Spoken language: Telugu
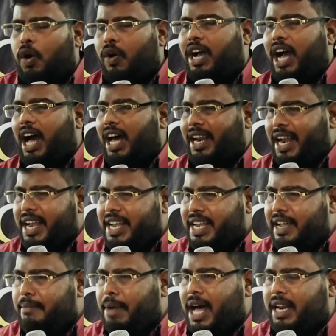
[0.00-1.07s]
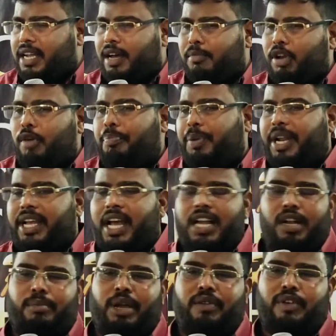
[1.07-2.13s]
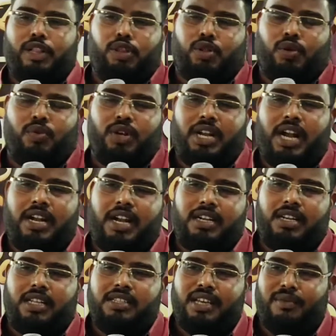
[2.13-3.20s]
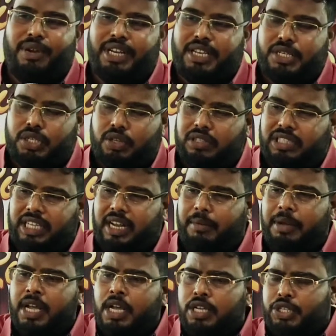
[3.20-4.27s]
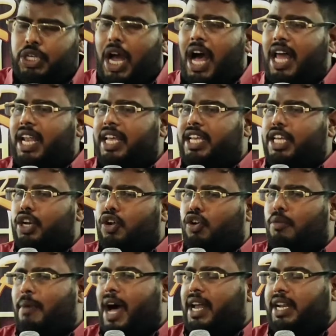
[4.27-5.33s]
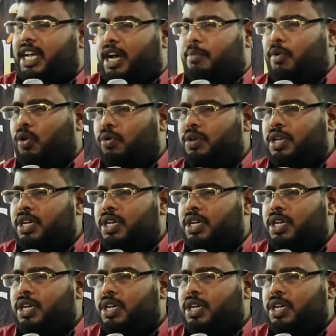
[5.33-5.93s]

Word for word: ఒక అరణ్య మార్గంలో ప్రయాణమై వెళ్తూ ఉన్నాడట దేవునికి స్తోత్రం చాలా ఇరుకు మార్గము